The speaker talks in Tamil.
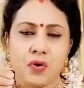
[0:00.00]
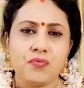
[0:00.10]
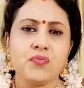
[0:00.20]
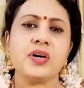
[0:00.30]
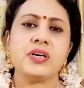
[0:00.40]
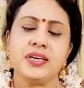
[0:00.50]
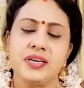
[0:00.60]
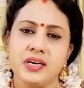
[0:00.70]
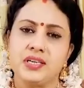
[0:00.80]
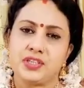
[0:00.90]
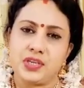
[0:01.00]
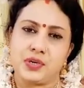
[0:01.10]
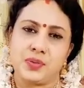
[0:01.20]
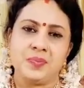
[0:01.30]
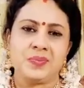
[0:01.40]
ஒவ்வொரு
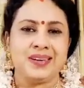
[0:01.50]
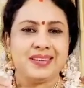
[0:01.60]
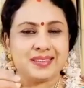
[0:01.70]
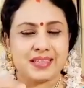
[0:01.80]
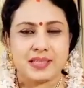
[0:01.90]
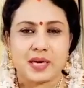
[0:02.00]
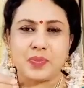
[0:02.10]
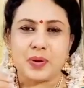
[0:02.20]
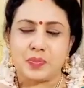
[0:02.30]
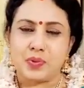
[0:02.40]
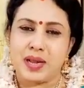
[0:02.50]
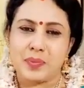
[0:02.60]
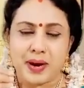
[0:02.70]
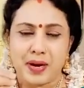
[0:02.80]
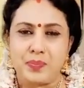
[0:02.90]
நிகழ்ச்சிக்கும் இந்த தர்பை புல்லை
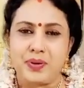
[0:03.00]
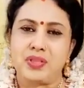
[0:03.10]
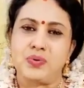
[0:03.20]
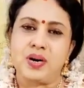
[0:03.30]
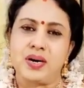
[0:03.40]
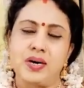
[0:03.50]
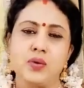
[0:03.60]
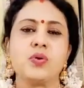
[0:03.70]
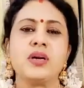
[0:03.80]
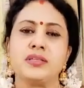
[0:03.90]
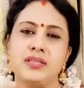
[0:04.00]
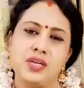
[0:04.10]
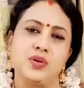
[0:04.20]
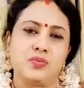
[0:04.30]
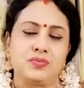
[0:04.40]
பயன்படுத்துவாங்க உங்களுக்கு
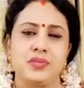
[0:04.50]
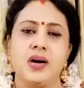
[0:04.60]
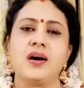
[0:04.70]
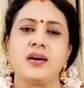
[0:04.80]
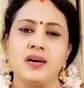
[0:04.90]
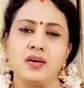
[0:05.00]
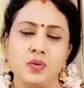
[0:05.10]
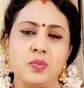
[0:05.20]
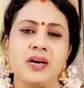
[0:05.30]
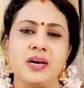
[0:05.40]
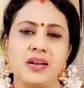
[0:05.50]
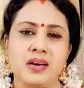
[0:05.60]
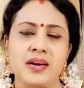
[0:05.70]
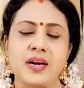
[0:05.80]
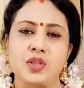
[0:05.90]
தெரியும் யாகங்கள் ஹோமங்கள்
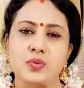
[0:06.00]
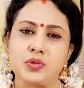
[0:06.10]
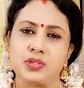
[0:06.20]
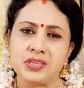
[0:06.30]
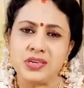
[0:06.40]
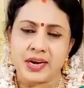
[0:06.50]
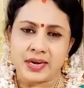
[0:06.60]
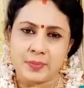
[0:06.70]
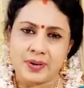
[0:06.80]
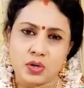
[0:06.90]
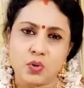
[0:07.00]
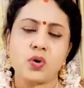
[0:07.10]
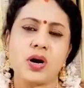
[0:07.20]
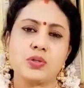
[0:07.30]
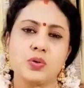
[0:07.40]
எல்லாம் நடத்தும் பொழுது நம்ம அதில்
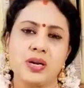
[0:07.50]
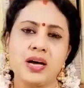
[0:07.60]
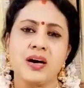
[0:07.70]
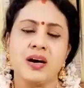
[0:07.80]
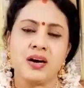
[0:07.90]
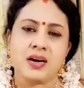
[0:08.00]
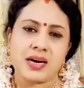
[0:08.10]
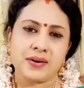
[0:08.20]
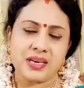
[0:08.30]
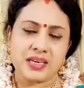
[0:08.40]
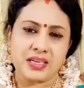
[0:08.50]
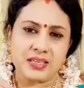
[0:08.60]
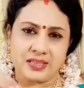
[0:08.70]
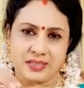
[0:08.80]
உட்காந்தோன்னா கணவனுக்கு